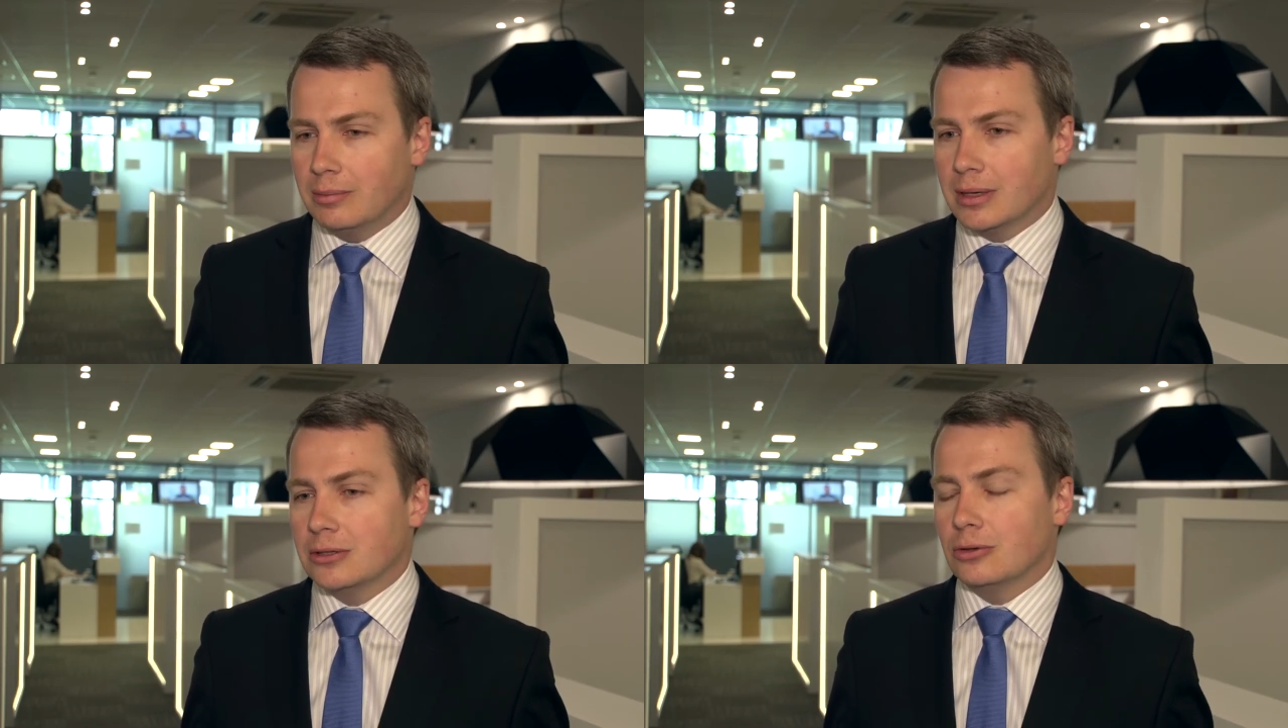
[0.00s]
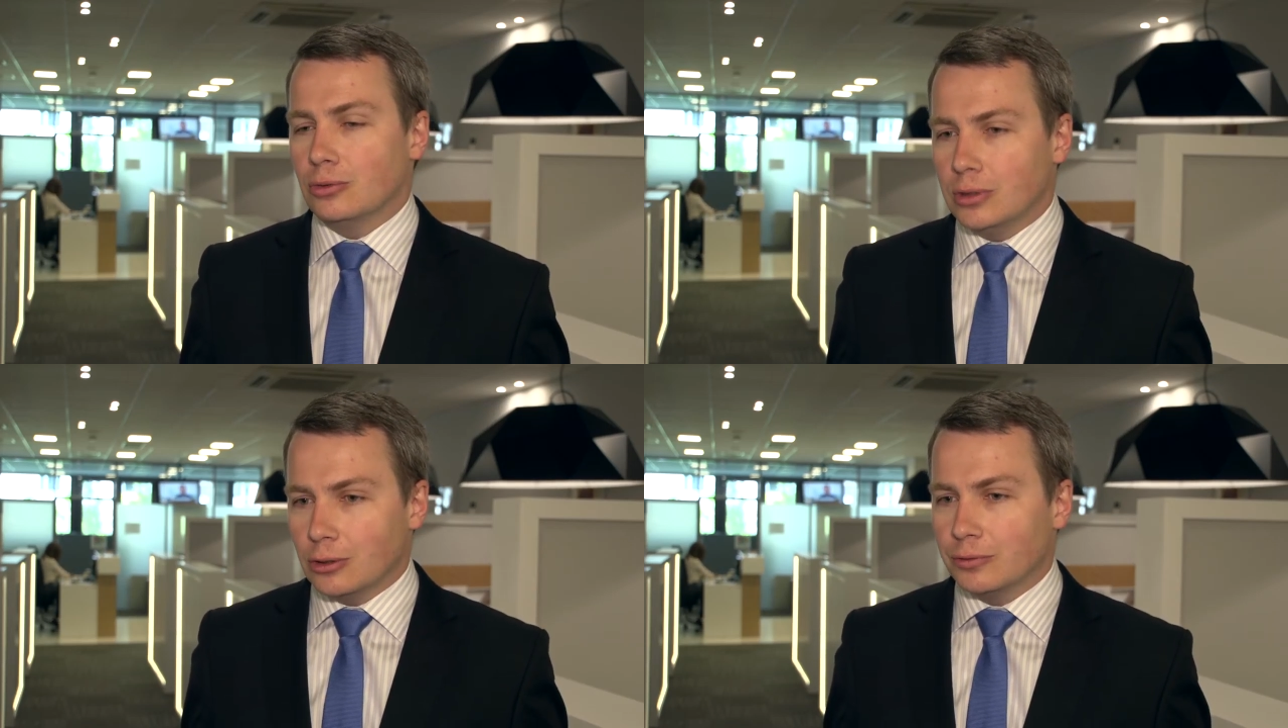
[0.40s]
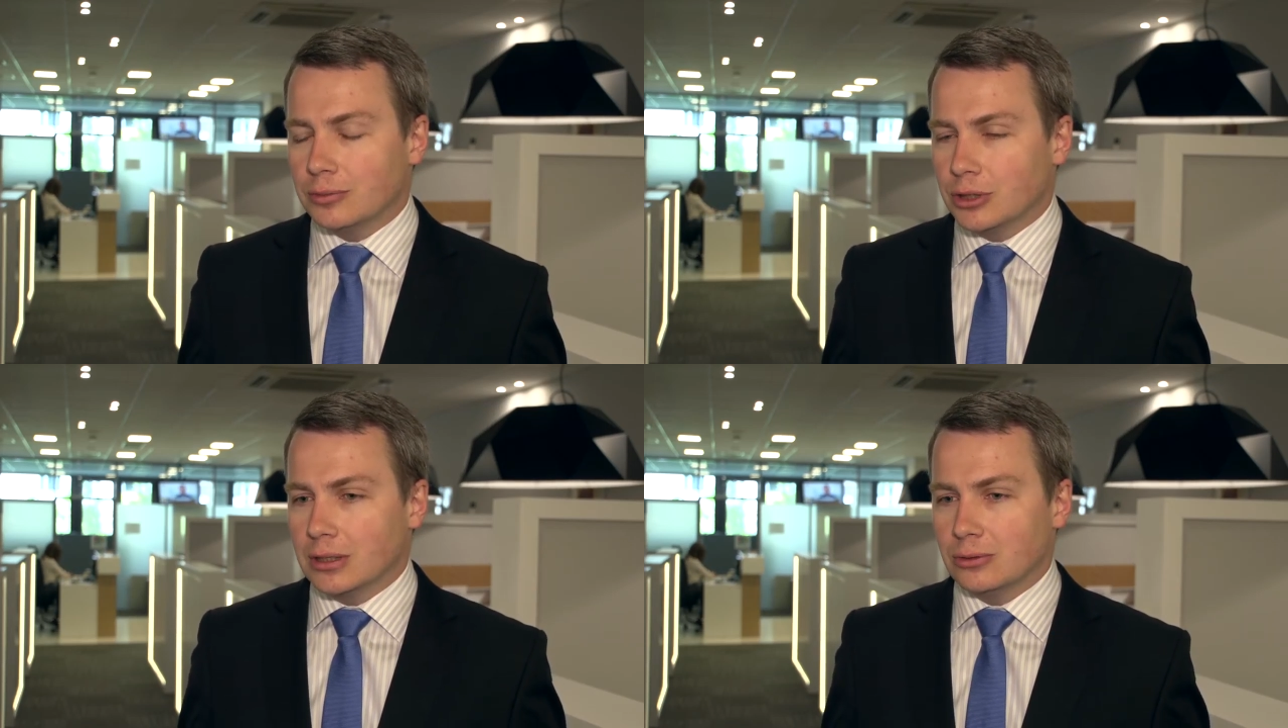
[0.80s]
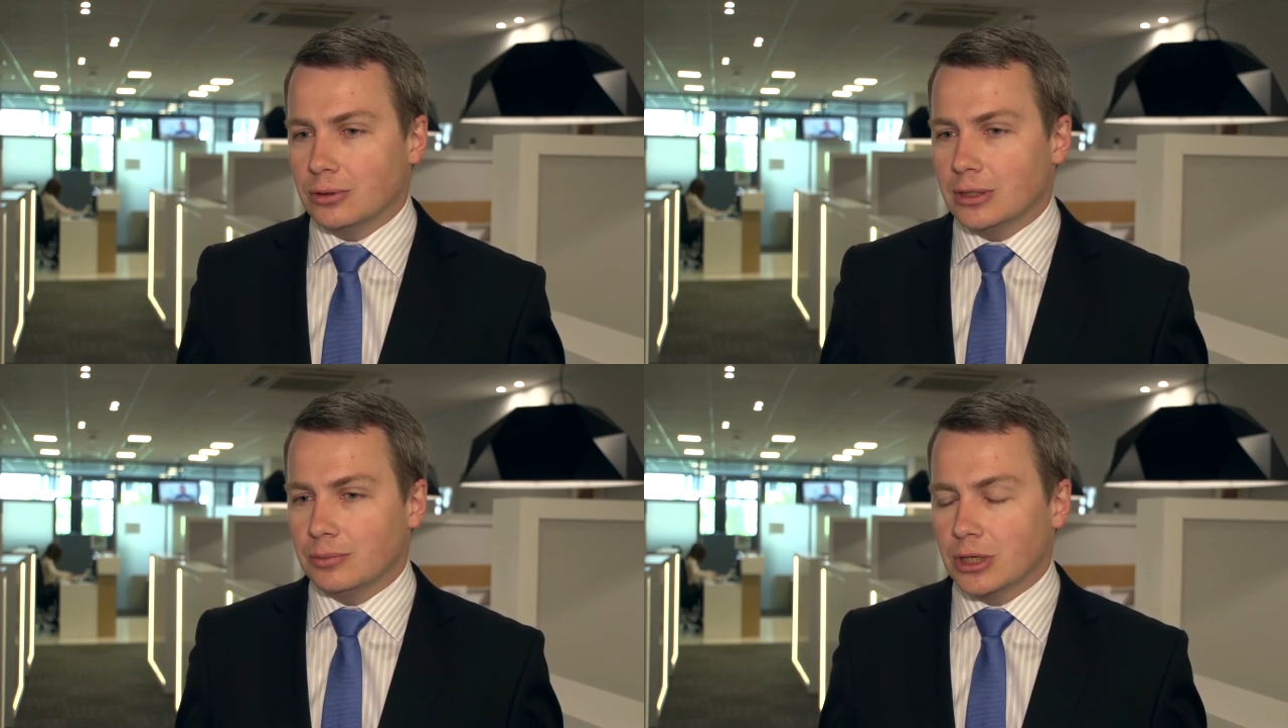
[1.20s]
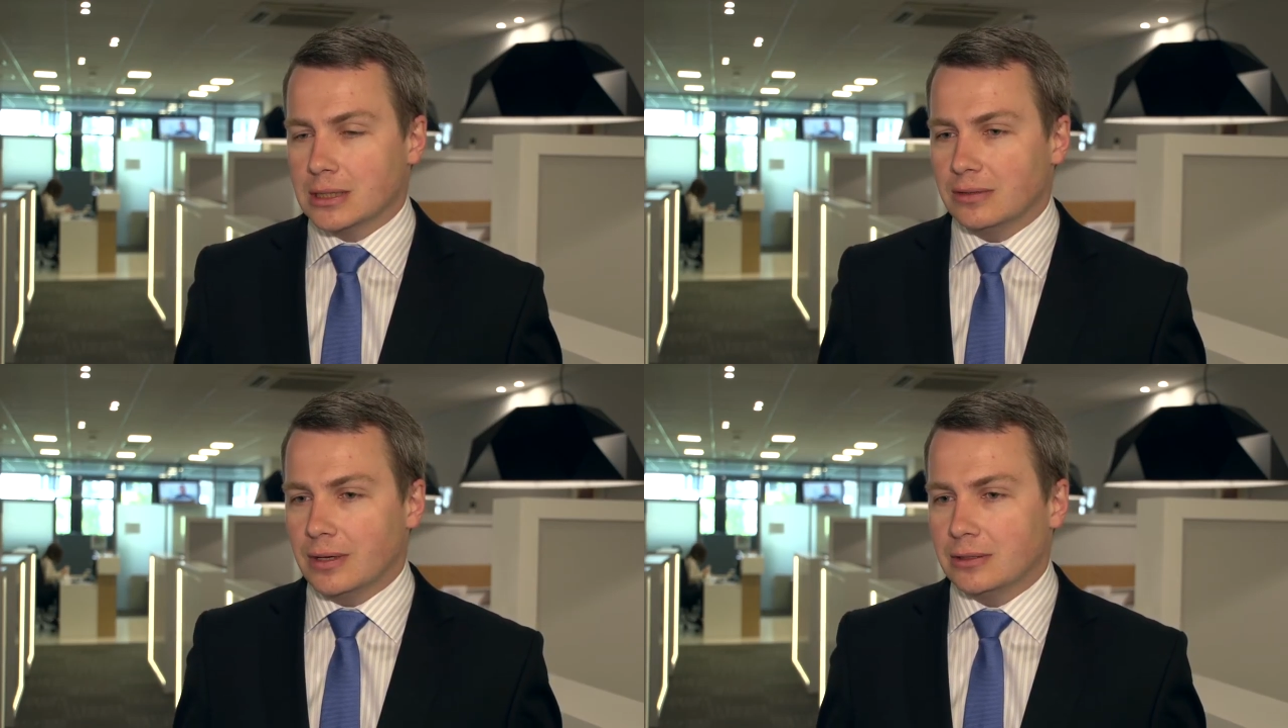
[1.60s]
Bardzo ogólnie również
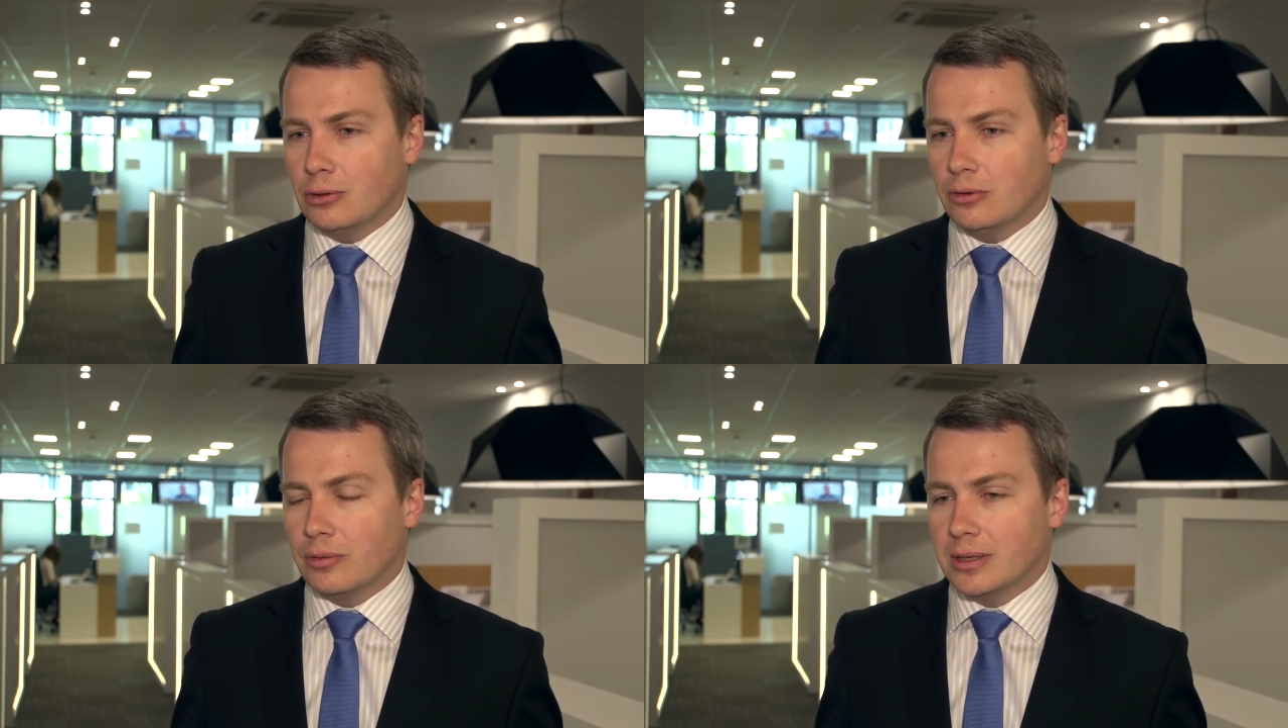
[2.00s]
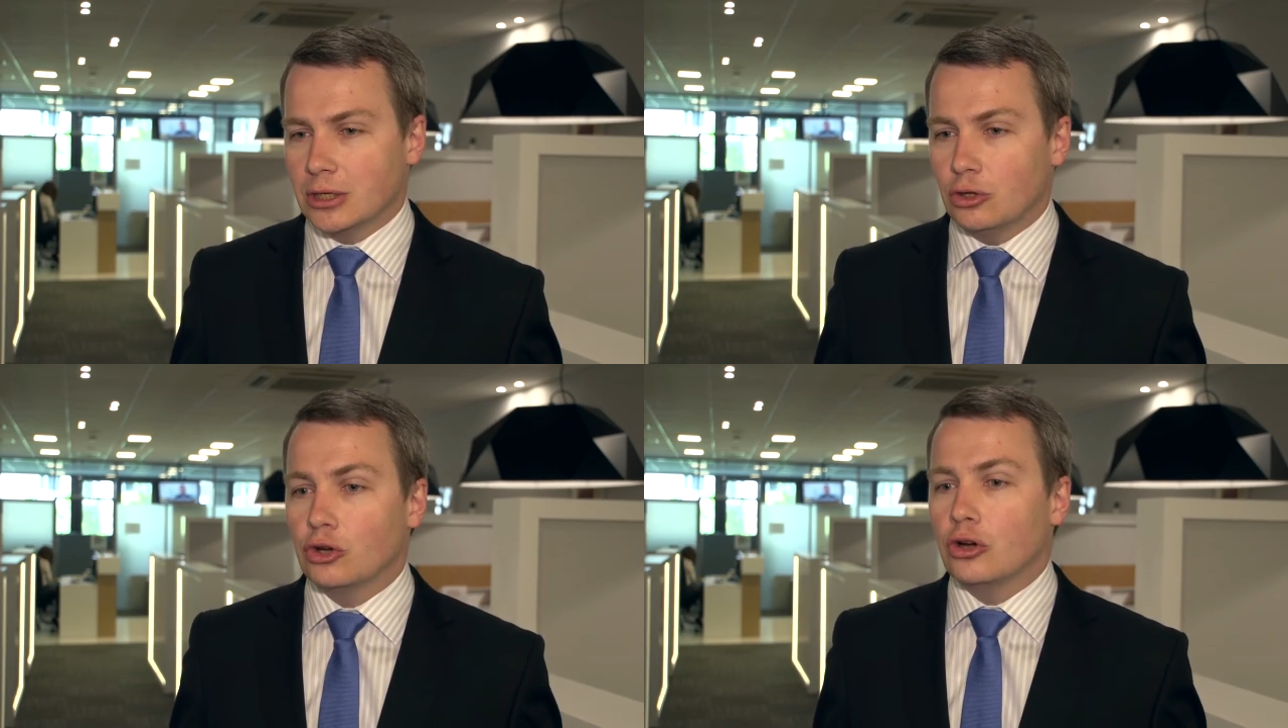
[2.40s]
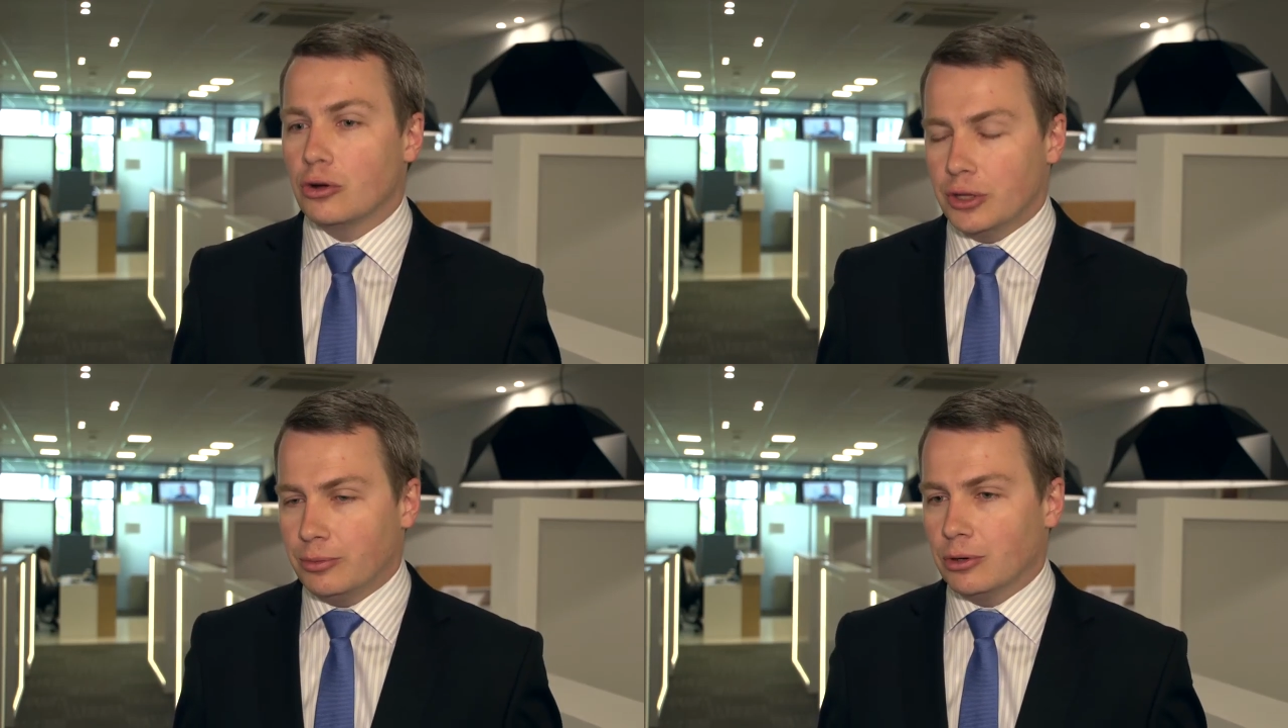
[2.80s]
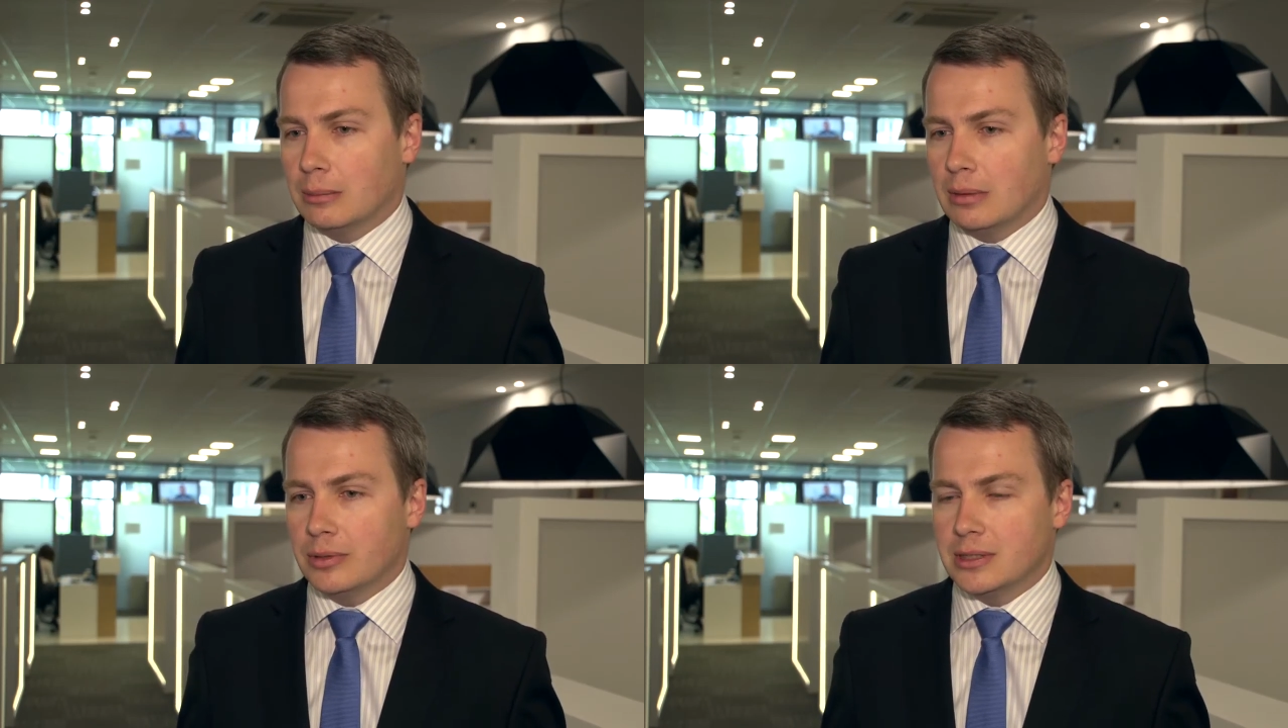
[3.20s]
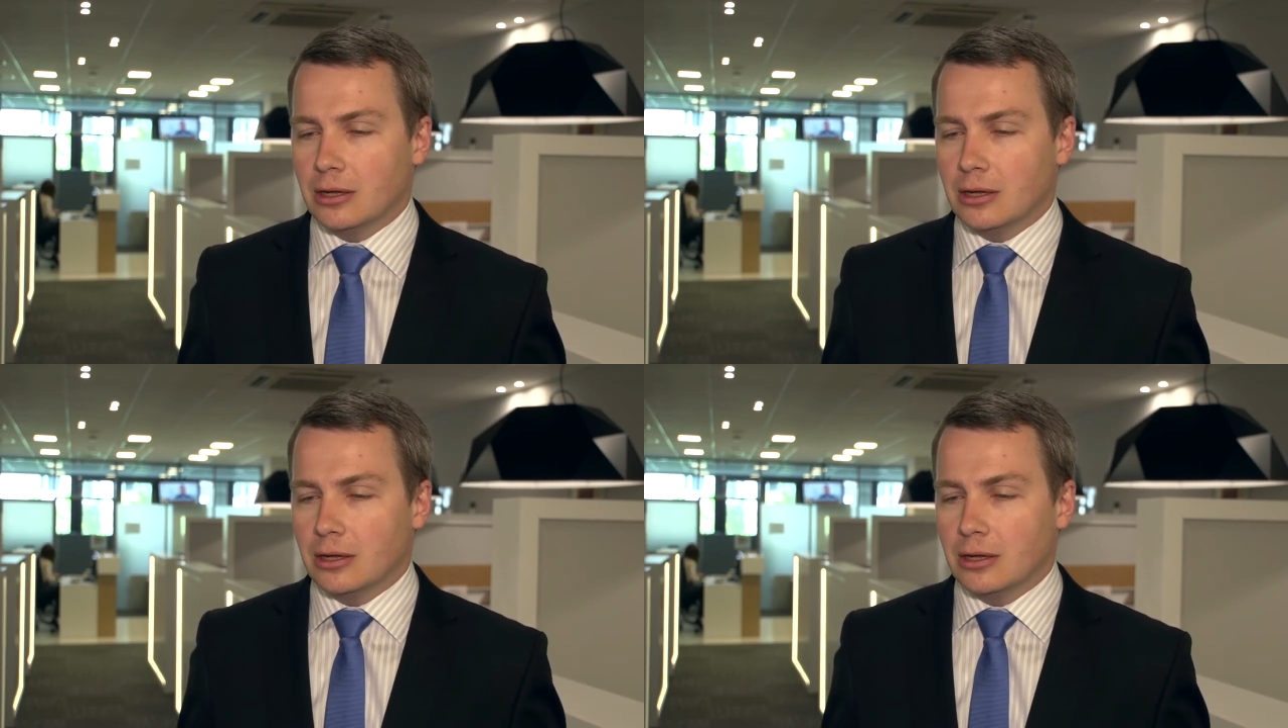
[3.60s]
przekazywane są informacje, do kogo ten program ma być